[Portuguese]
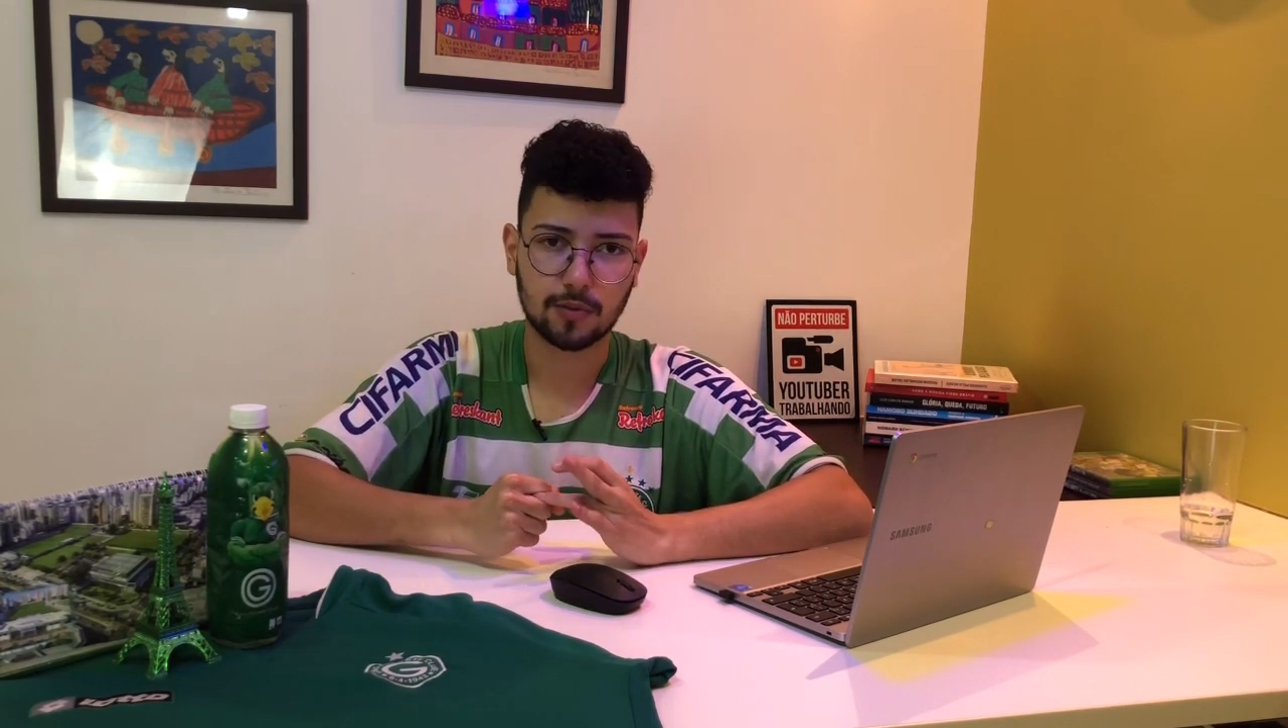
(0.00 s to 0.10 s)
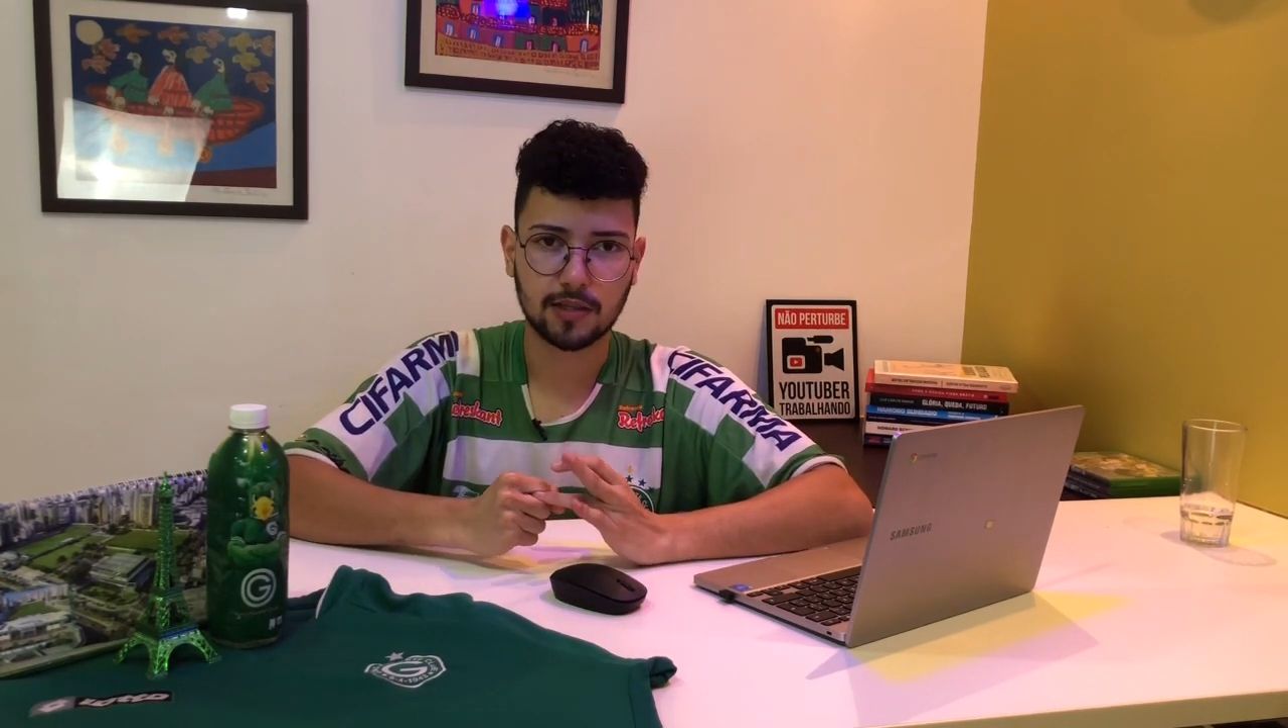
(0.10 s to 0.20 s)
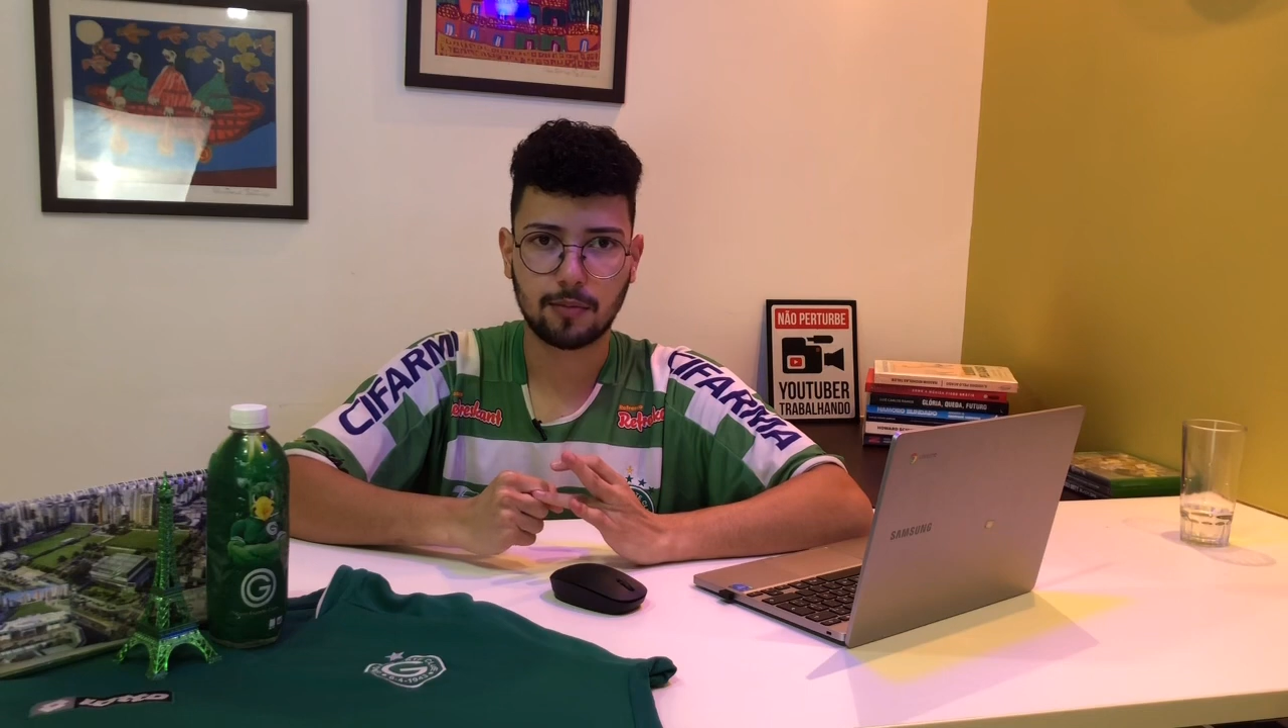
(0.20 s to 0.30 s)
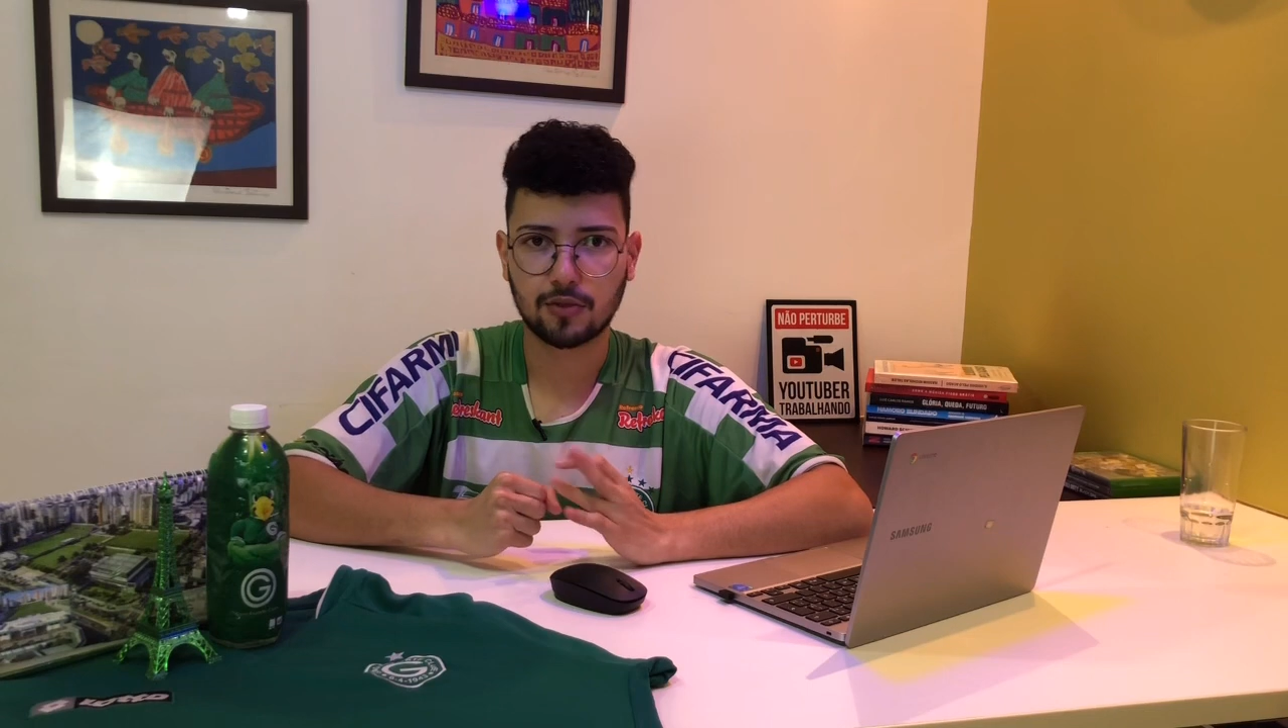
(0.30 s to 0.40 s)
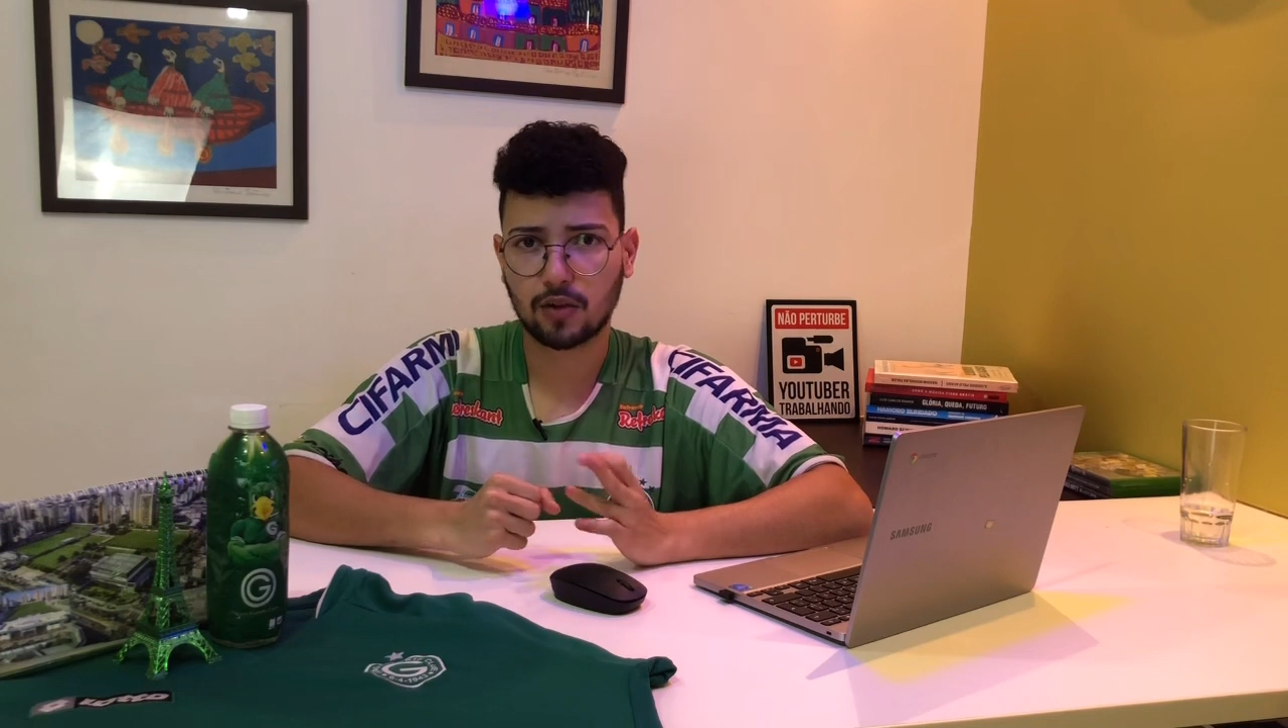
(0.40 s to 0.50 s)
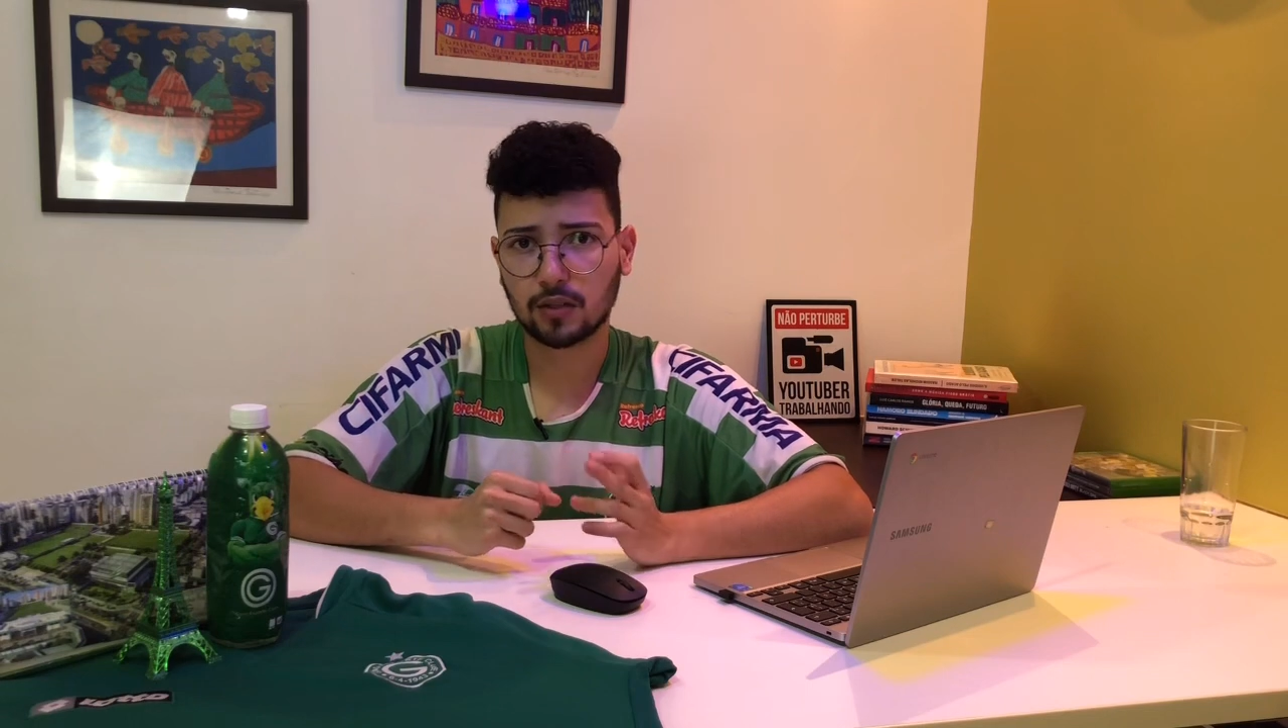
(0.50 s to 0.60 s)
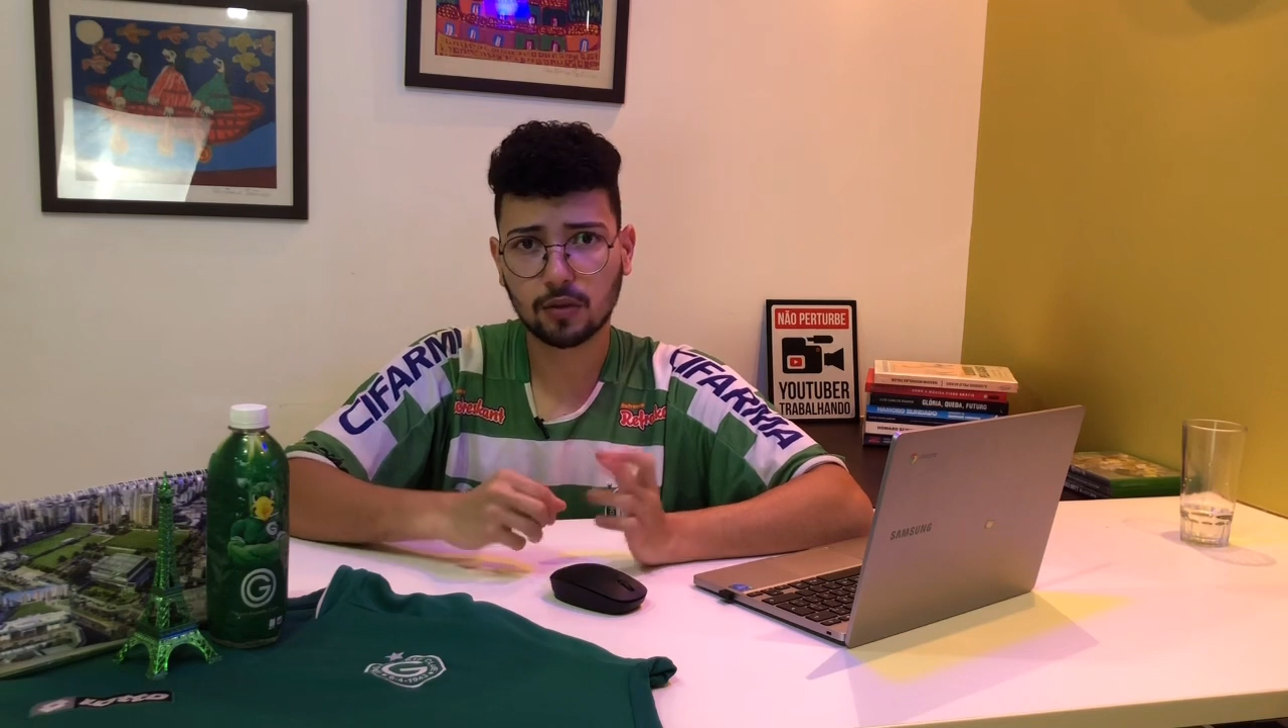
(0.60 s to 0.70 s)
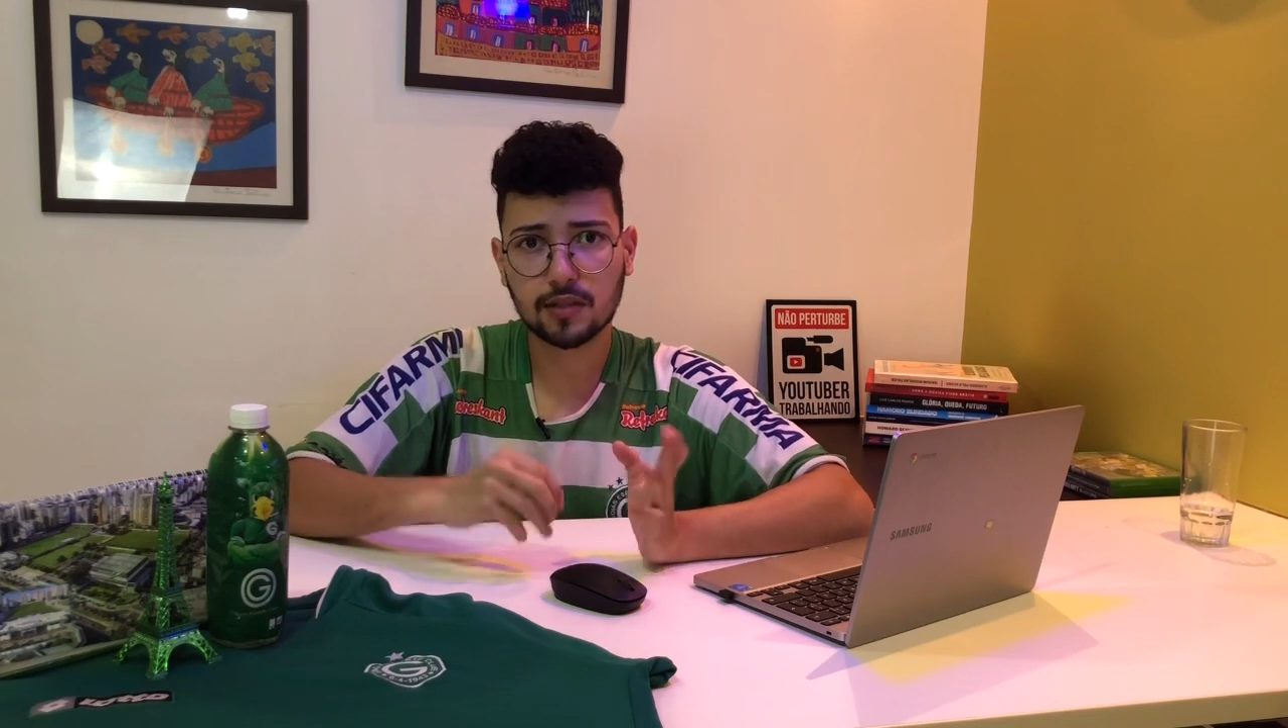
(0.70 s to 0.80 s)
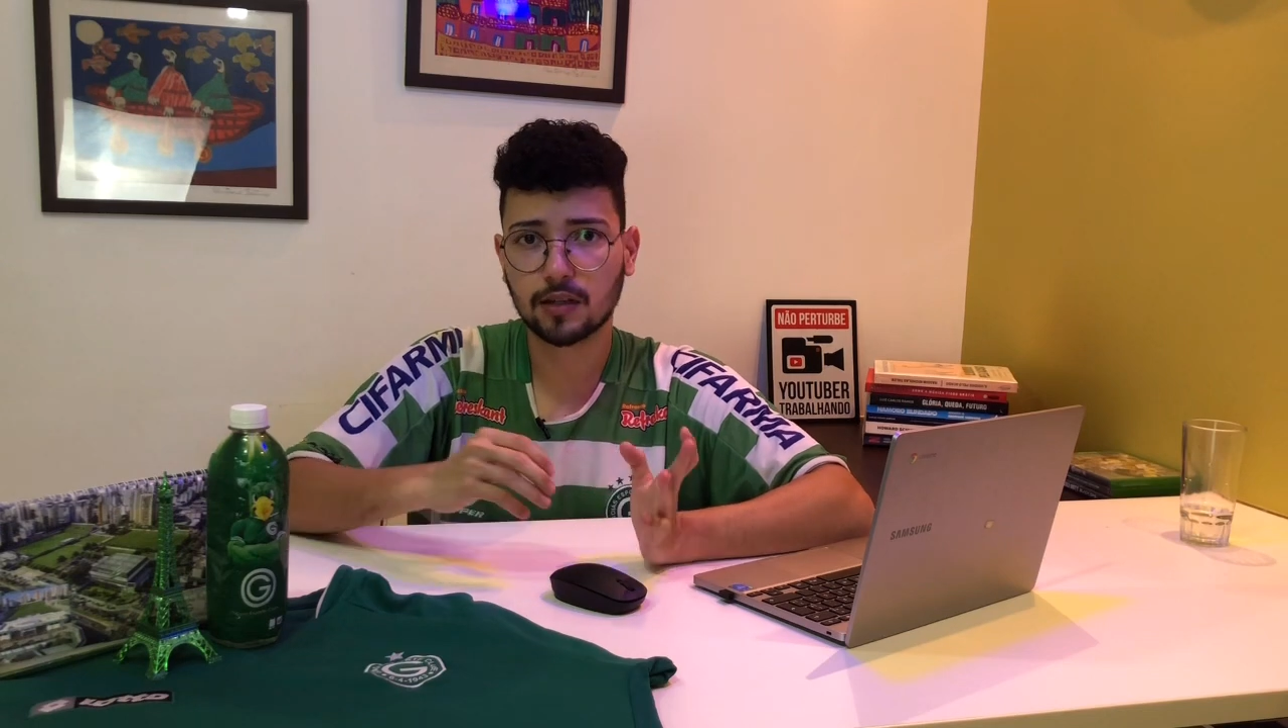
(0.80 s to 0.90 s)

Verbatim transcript: principais jogadores,